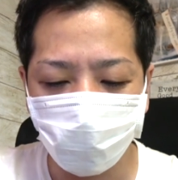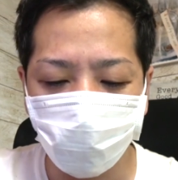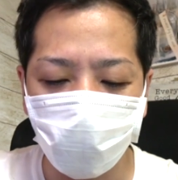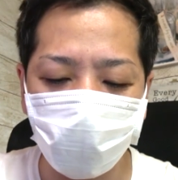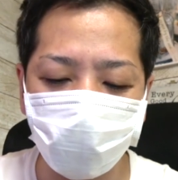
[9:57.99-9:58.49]

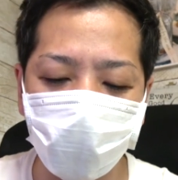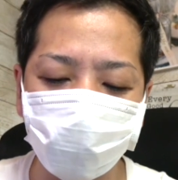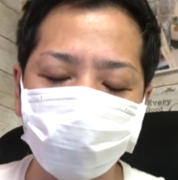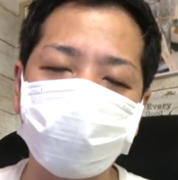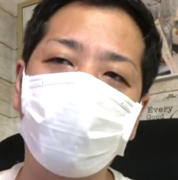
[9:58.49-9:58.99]

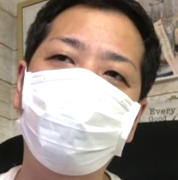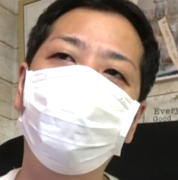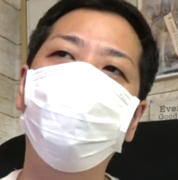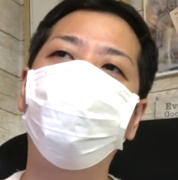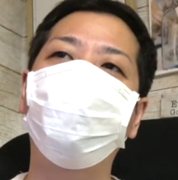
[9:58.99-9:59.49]
メガナイト弱
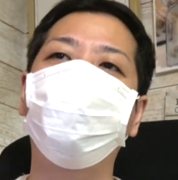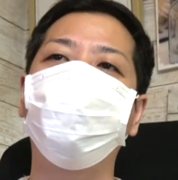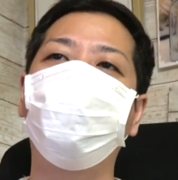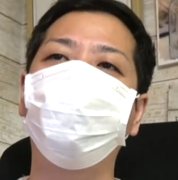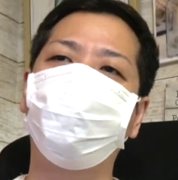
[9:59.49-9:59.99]
の
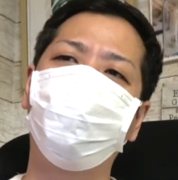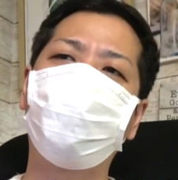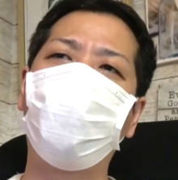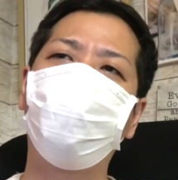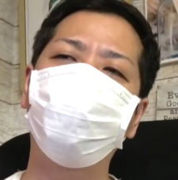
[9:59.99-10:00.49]
何、何です
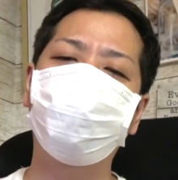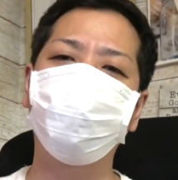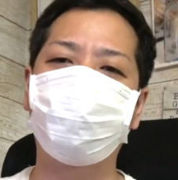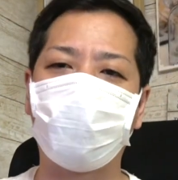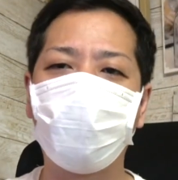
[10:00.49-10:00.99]
う下方
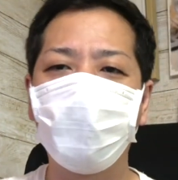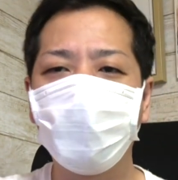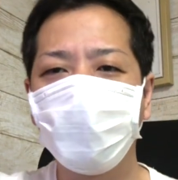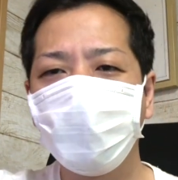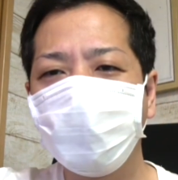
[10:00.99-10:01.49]
修正
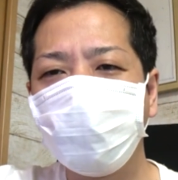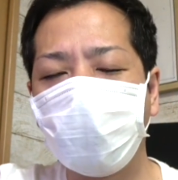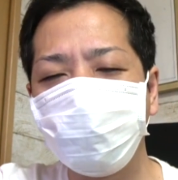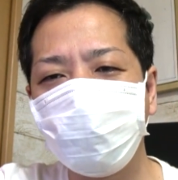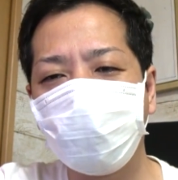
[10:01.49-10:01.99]

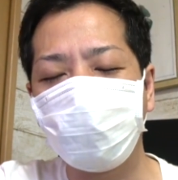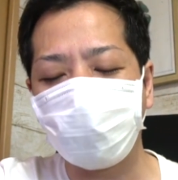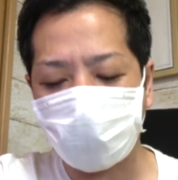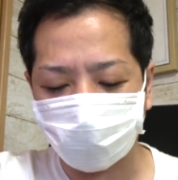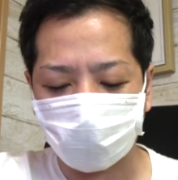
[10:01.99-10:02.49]
涙目ワロ